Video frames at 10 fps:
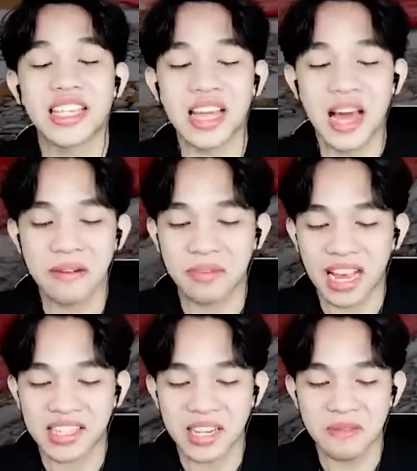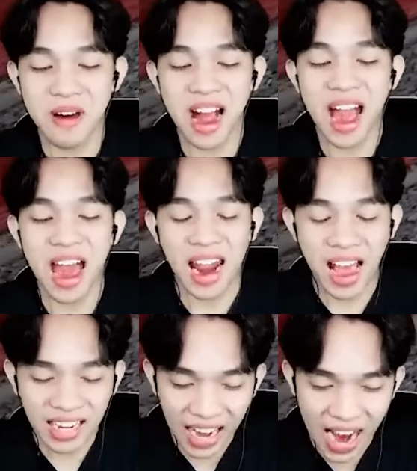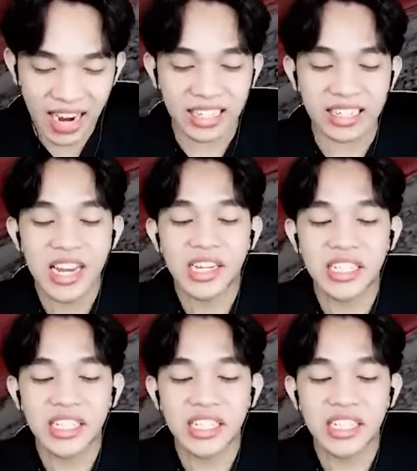kita berhasil mengalahkan